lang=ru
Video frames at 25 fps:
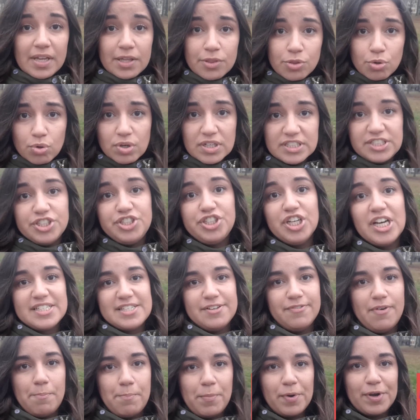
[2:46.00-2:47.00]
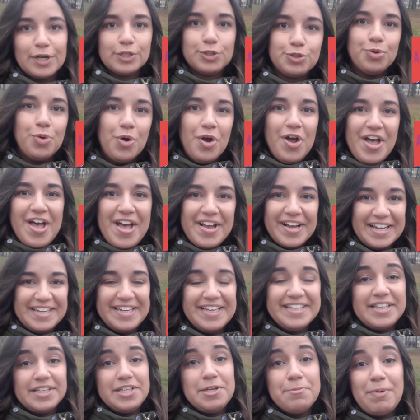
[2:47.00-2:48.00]
Ну, а сейчас я вам покажу
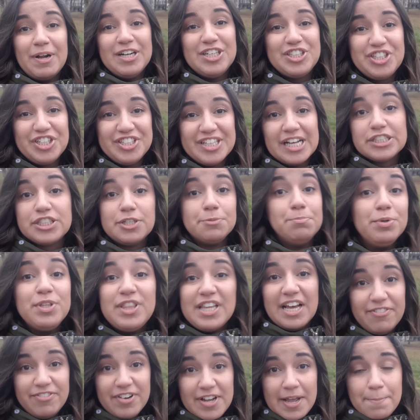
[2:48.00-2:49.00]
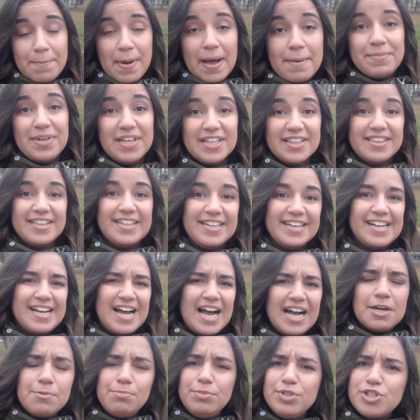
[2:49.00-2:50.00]
какие-то небольшие наши бытовые моменты,
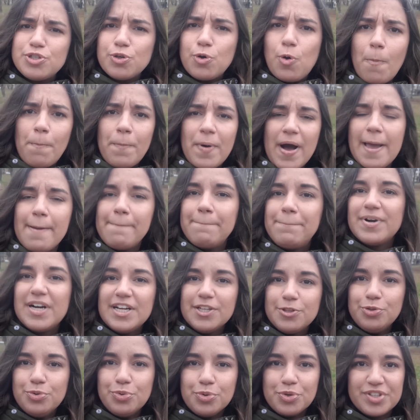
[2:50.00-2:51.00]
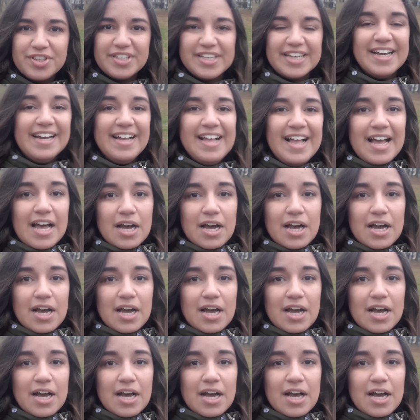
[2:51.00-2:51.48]
как мы закупаем продукты,